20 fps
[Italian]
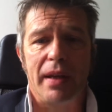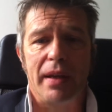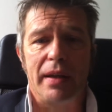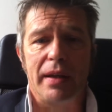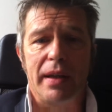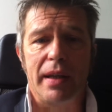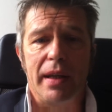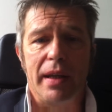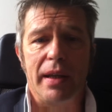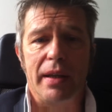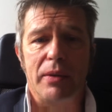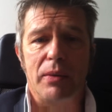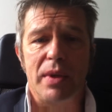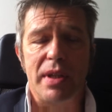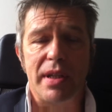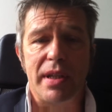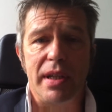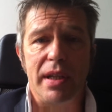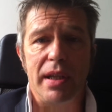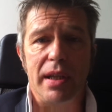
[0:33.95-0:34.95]
eh, che
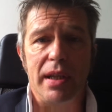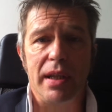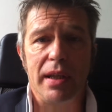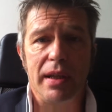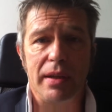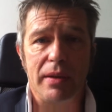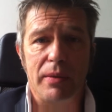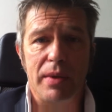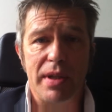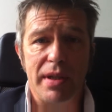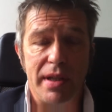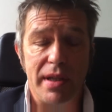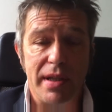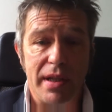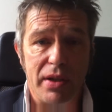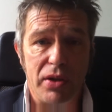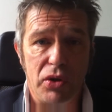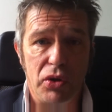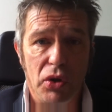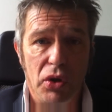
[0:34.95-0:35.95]
questi,
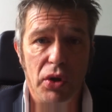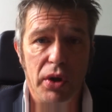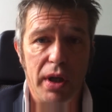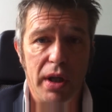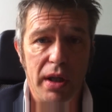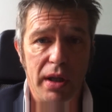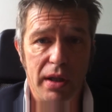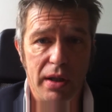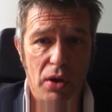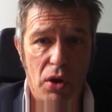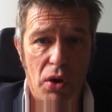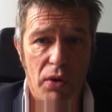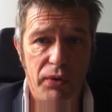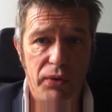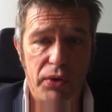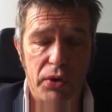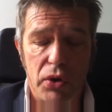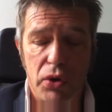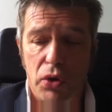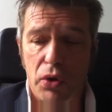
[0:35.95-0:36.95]
questi, settori
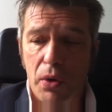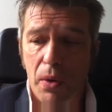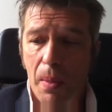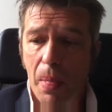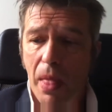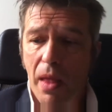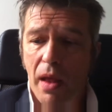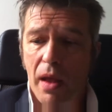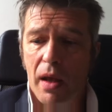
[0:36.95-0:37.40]
offrono.